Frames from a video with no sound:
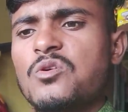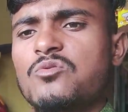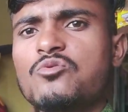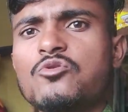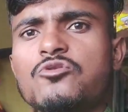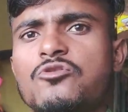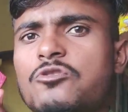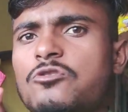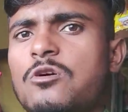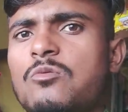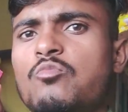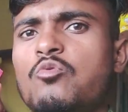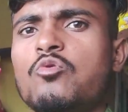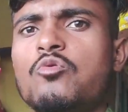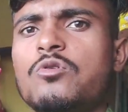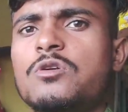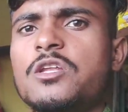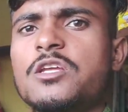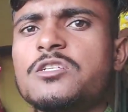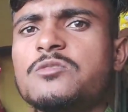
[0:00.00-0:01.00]
दूसरे को मुंह
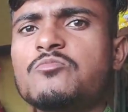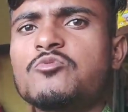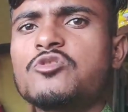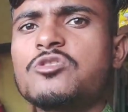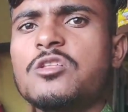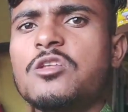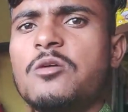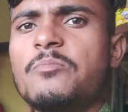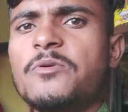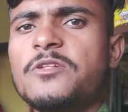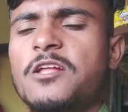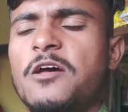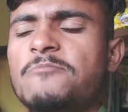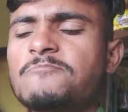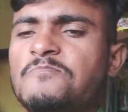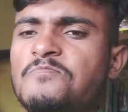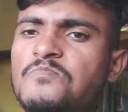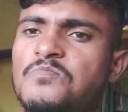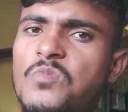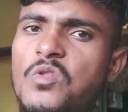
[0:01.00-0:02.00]
को टेस्ट मुझे ना पता
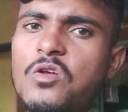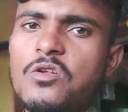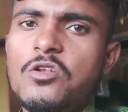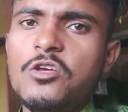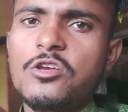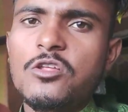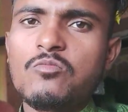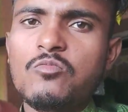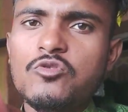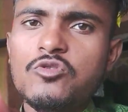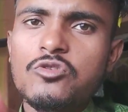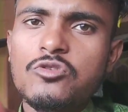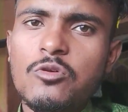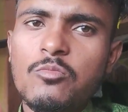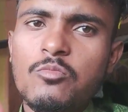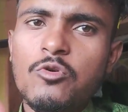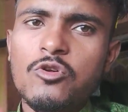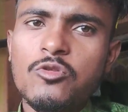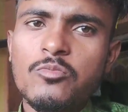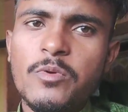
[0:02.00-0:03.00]
लेकिन मुझे तो
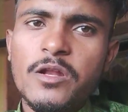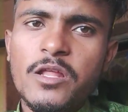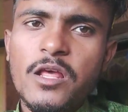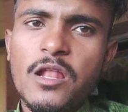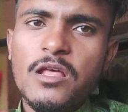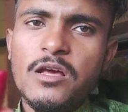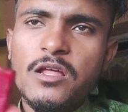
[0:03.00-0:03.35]
बहुत बढ़िया